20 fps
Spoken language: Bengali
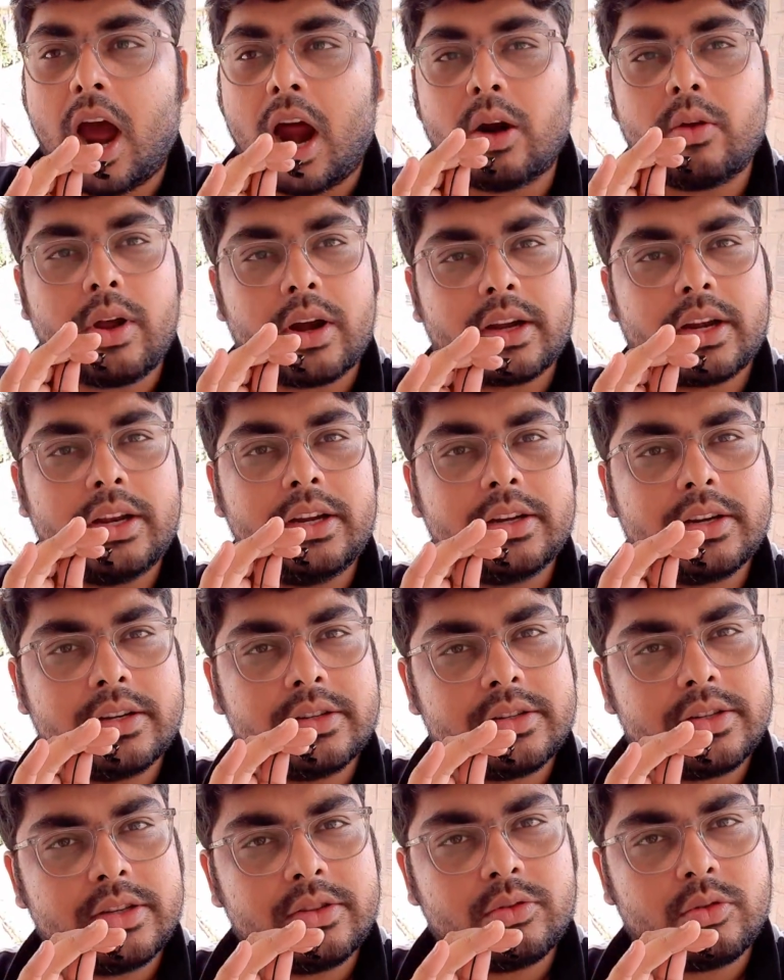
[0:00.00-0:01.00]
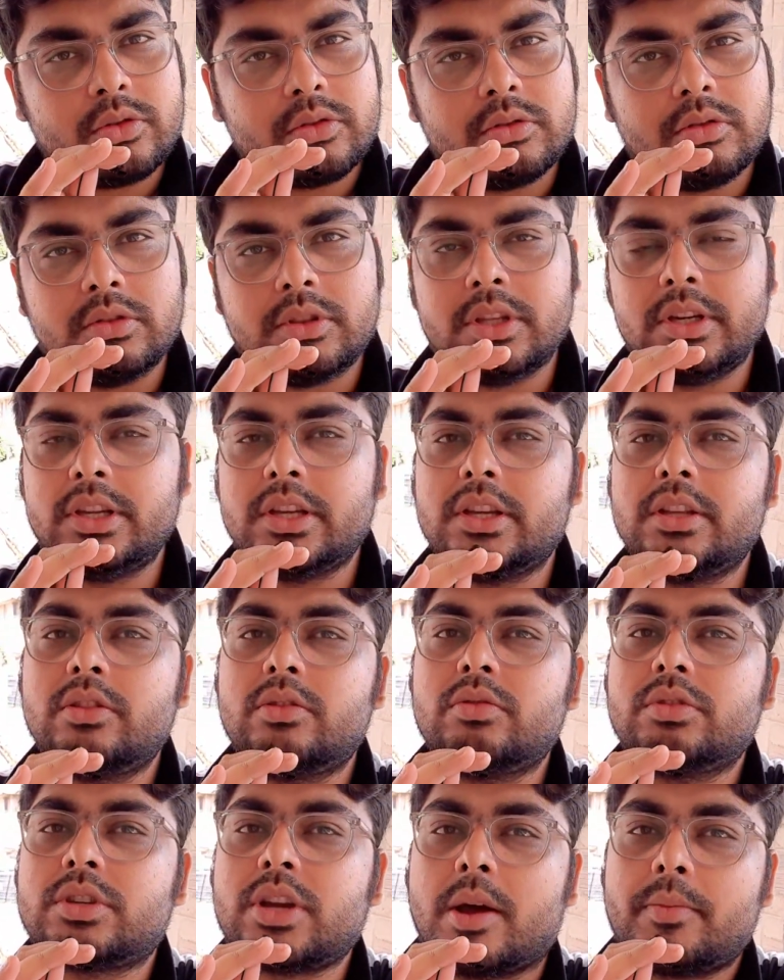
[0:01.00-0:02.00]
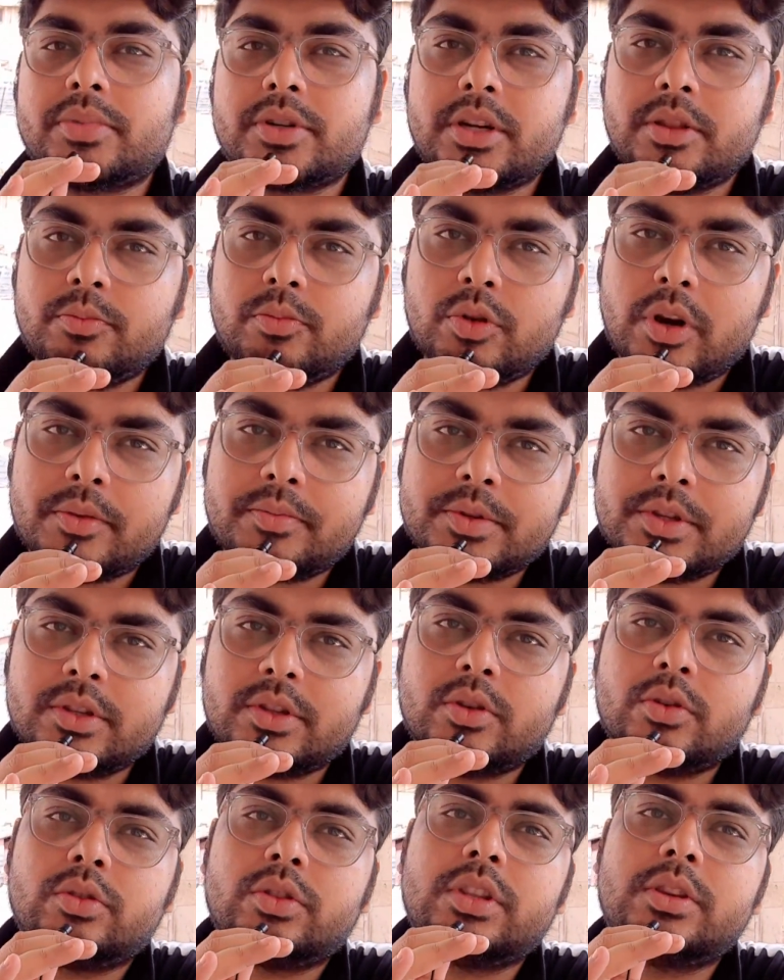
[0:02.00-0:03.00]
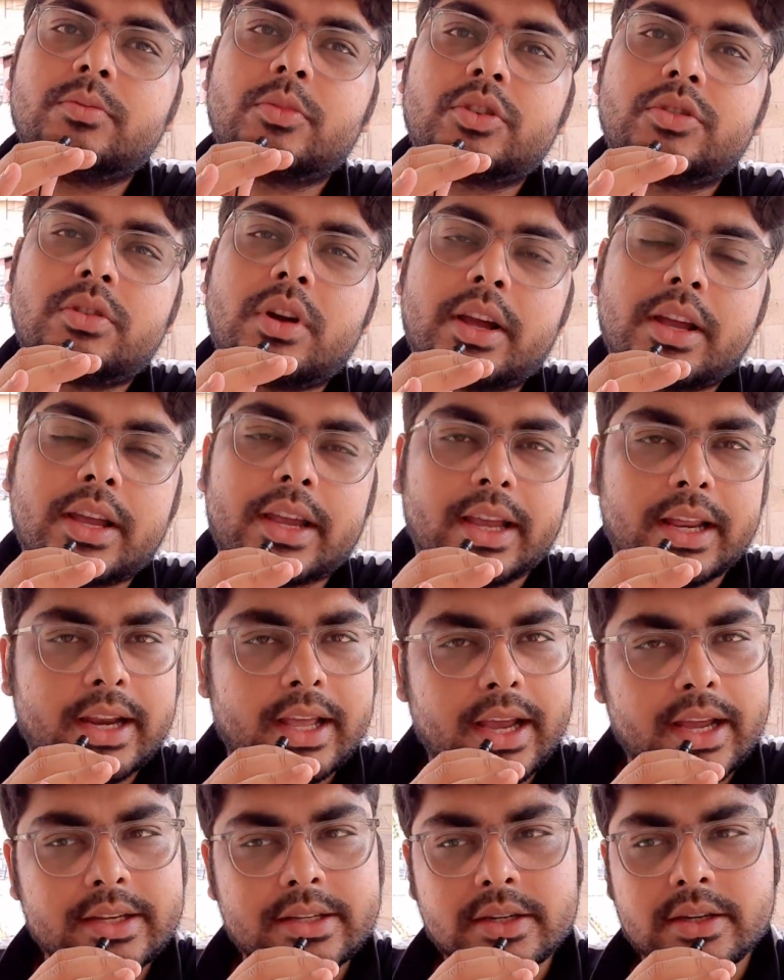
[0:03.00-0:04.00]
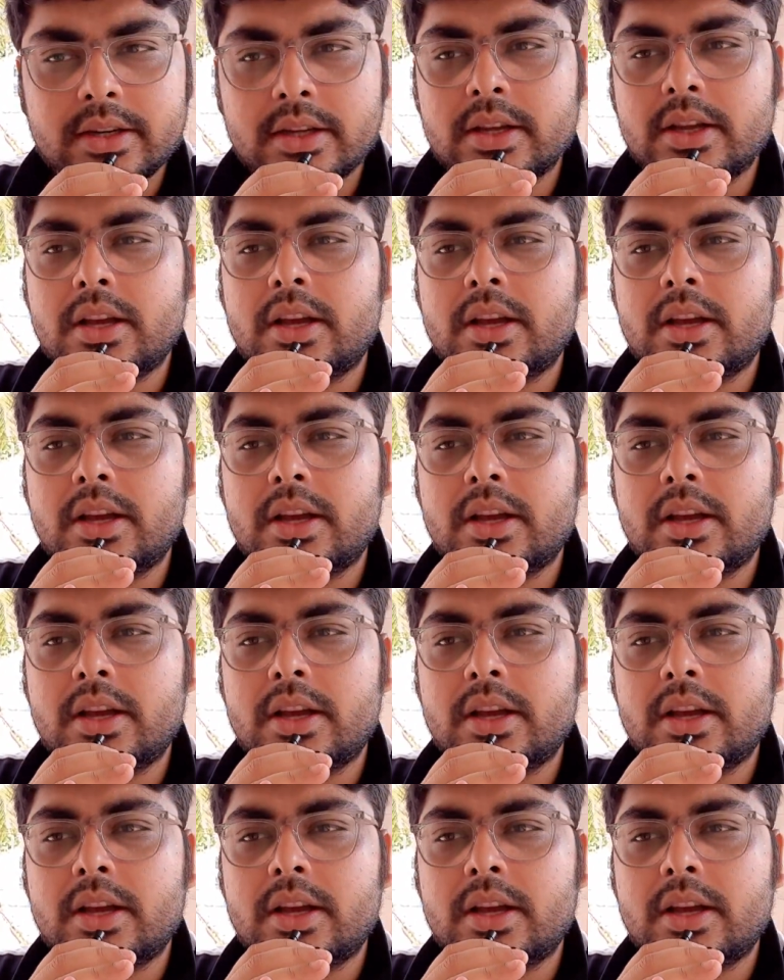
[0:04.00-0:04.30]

আরও একটা ইন্টারেস্টিং তথ্য তিনি কিন্তু জামশেদপুর এফসিতেও তিন বছর আগে খেলে গেছেন